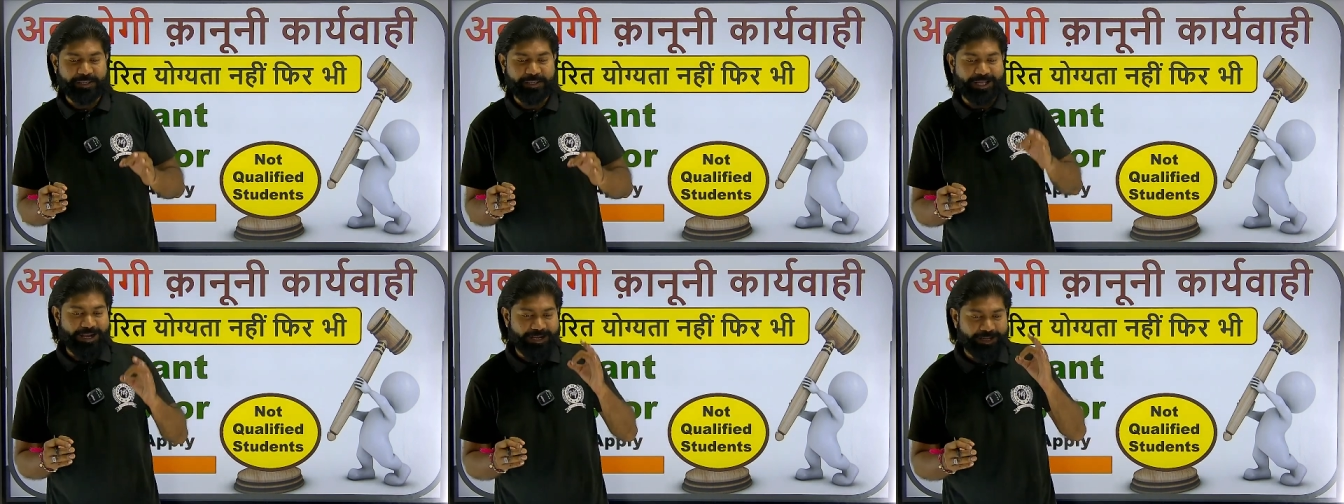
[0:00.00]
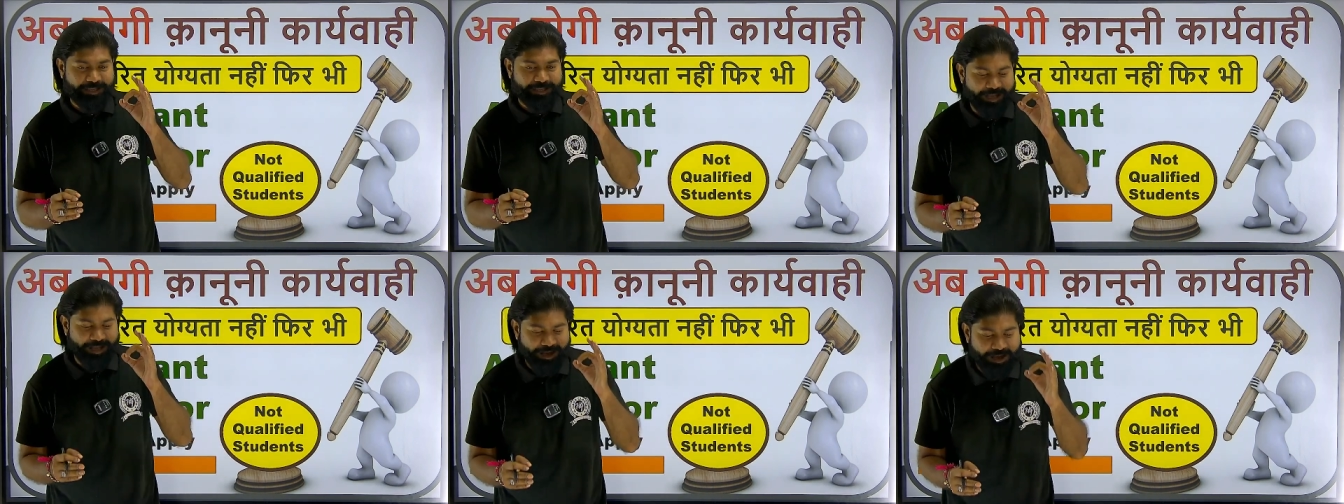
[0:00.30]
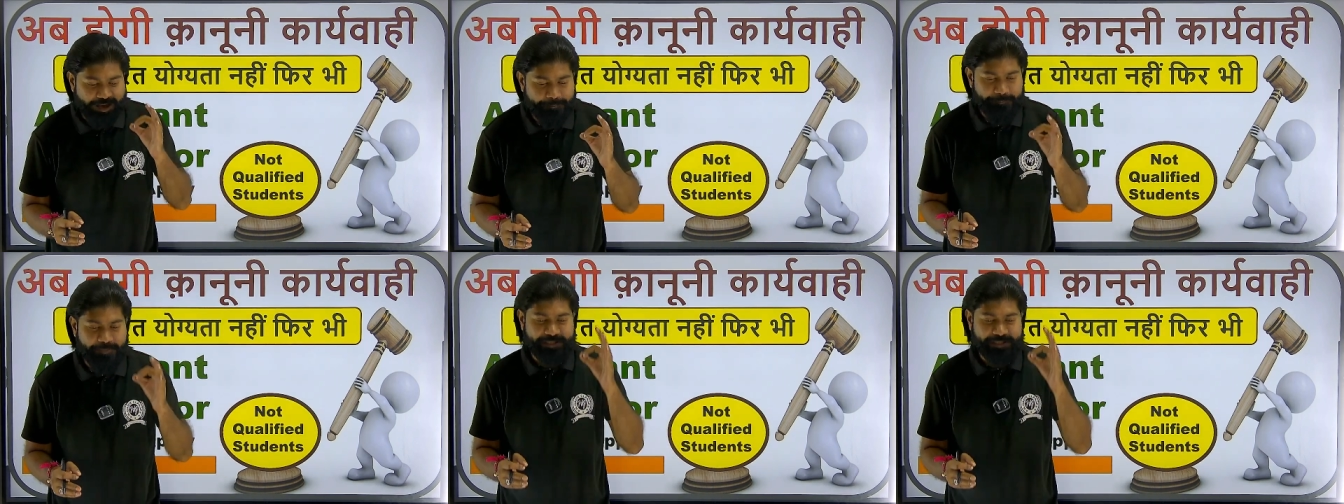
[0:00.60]
पर अगर
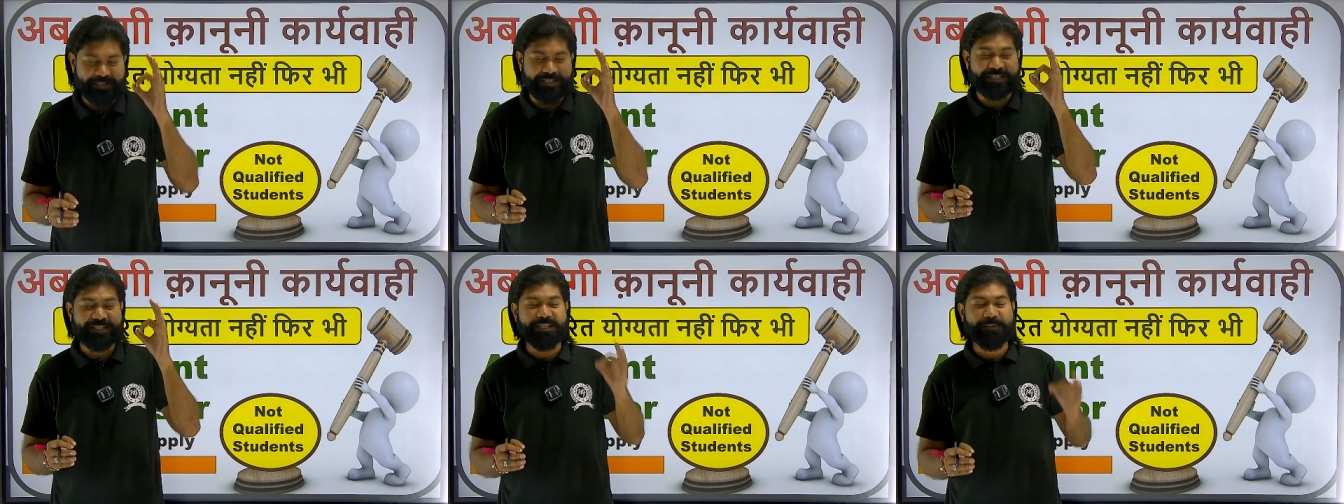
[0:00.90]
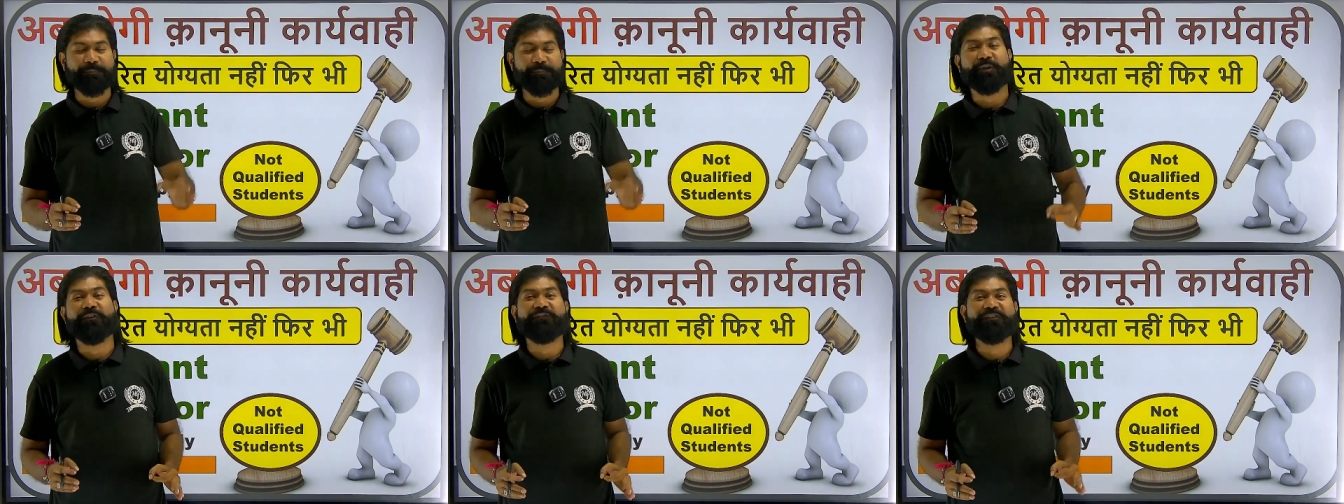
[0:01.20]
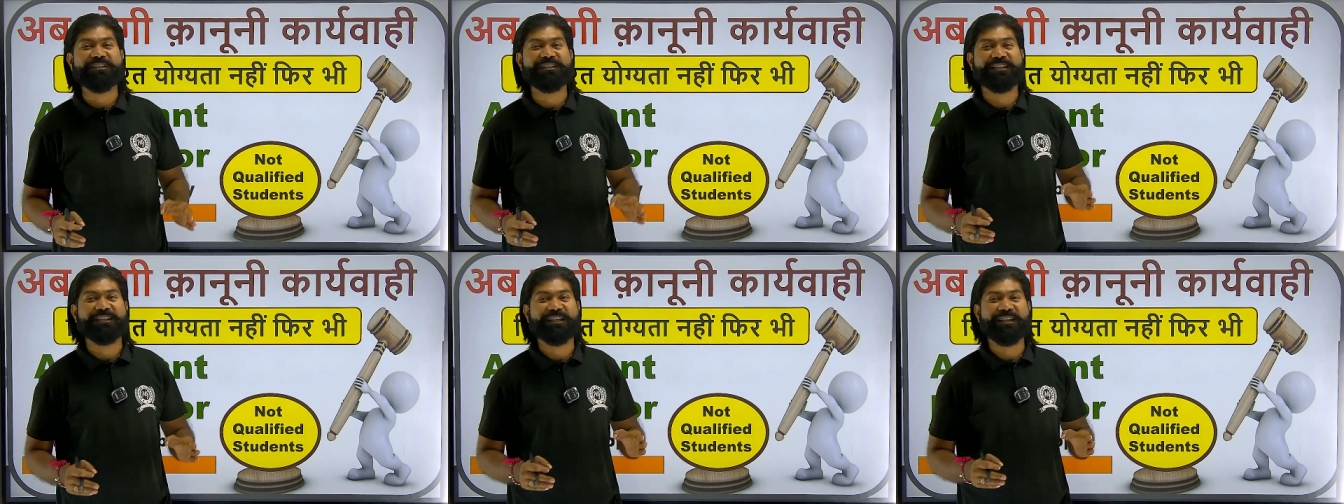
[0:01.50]
आप असिस्टेंट
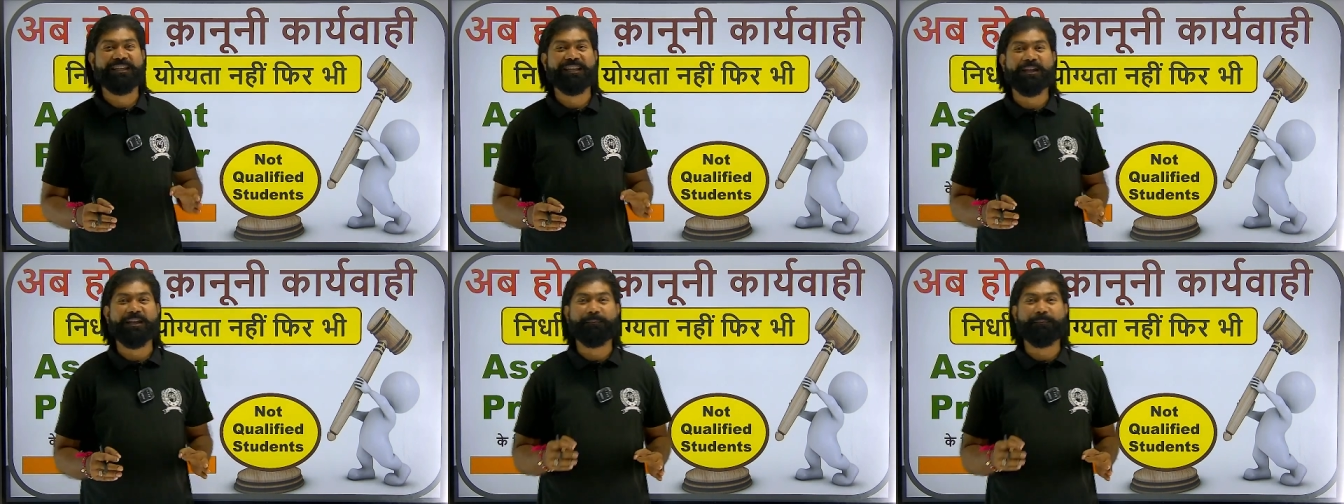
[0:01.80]
प्रोफेसर के लिए